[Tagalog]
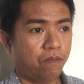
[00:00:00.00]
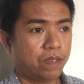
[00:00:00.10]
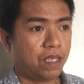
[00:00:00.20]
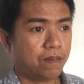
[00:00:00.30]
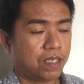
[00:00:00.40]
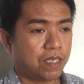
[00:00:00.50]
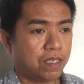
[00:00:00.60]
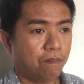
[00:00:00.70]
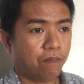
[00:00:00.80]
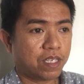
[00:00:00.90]
What if
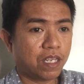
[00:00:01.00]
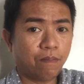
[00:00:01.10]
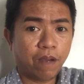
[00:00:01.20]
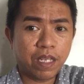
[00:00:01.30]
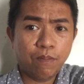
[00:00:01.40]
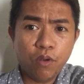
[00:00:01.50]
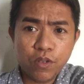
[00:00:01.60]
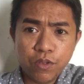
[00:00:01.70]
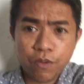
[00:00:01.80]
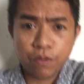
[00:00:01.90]
nasisimba siya ng mga
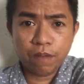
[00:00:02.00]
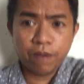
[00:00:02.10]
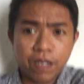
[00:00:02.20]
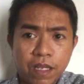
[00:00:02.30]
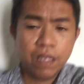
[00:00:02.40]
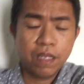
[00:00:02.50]
debulto, di ba?